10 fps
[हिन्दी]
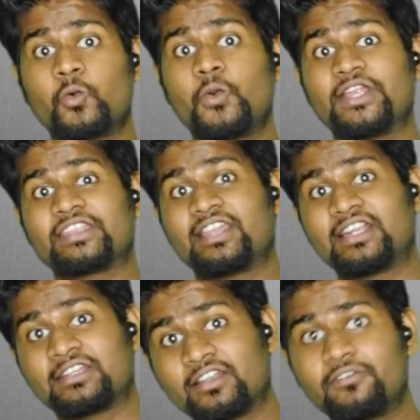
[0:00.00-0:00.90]
को
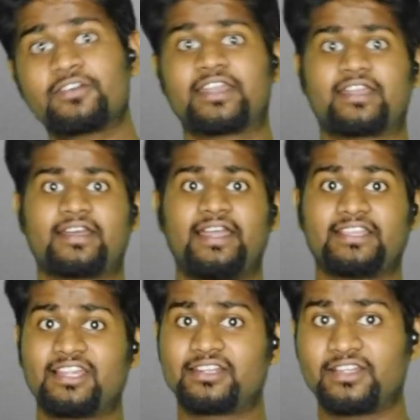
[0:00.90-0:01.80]
इतना टफ कर रखा
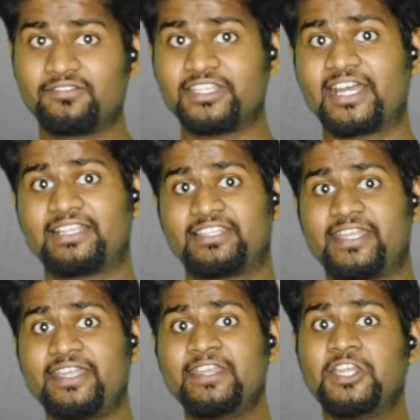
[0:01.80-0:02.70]
है इतना टफ
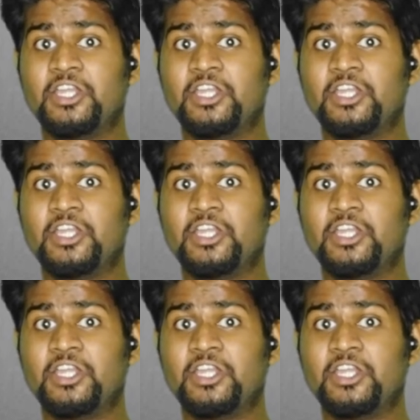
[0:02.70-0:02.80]
दिखाते हैं